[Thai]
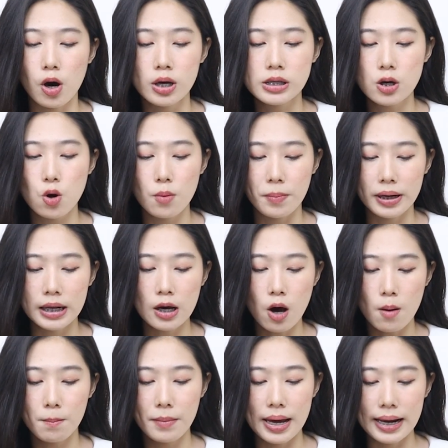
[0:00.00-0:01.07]
อยก็จะกดไปที่
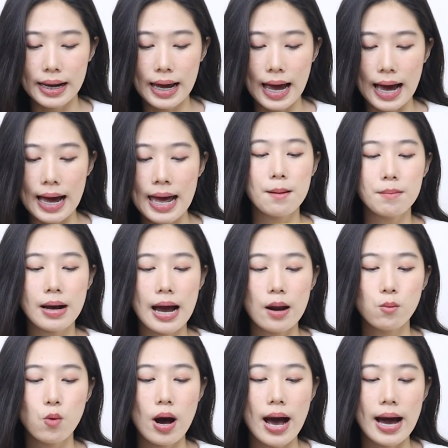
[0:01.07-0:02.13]
คอมเมนต์นะคะทำกา
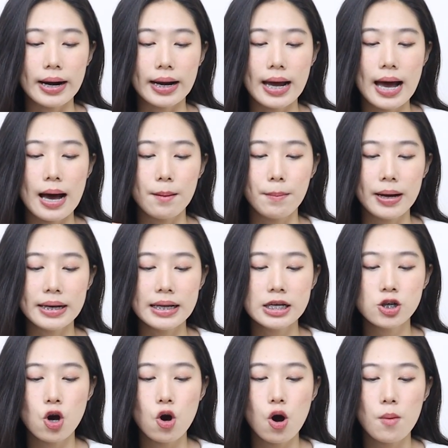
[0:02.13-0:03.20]
รวางนะคะไป
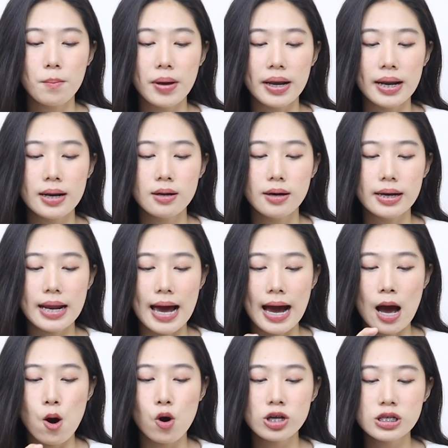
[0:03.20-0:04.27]
ที่ช่องคอมเมนต์ได้เลยเนี่ย
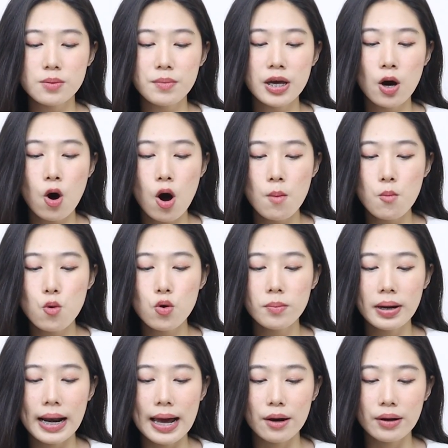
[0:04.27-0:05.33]
เขาก็จะมีข้อมูล
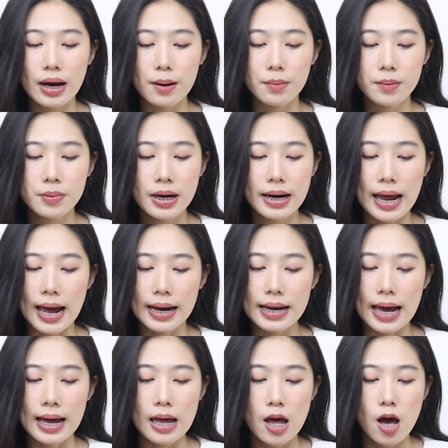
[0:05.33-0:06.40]
มาแล้วนะคะเพื่อนๆนะ
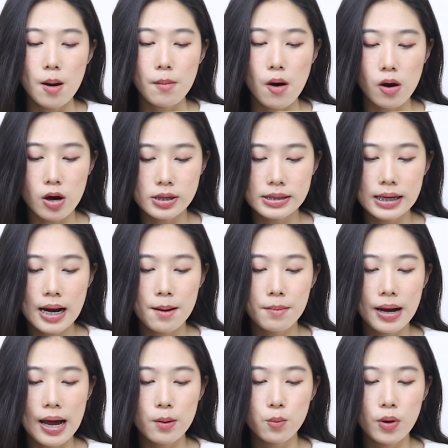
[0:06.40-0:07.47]
เนี่ยพลอยก็จะ
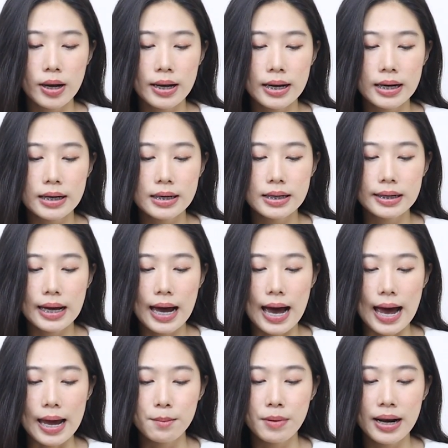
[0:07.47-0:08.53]
ทำการเว้นนิดนึงนะ
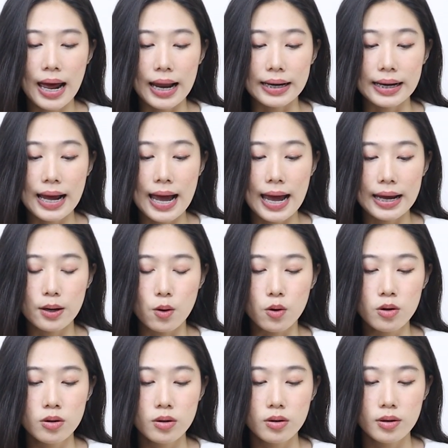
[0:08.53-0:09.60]
คะให้มันอ่านง่าย
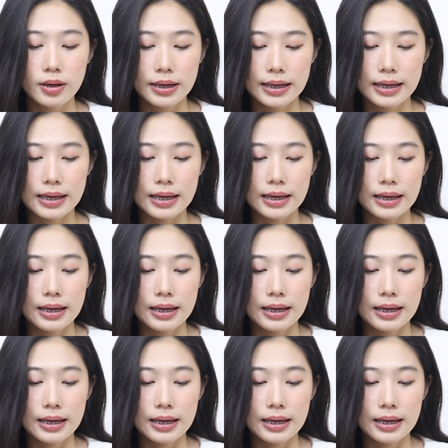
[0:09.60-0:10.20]
เนาะนี่